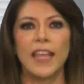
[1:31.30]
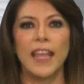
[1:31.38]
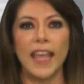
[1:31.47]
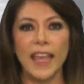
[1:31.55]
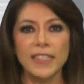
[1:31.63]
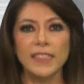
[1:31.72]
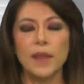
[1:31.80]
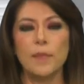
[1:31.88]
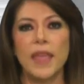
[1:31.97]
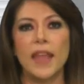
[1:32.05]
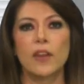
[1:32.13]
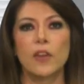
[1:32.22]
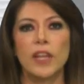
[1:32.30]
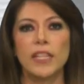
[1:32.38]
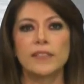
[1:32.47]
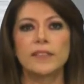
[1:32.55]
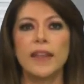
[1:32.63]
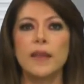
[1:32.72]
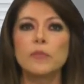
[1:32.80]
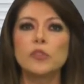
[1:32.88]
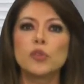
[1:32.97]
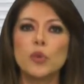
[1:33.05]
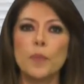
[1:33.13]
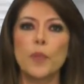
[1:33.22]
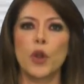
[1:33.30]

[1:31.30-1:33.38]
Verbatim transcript: Este miércoles tenemos un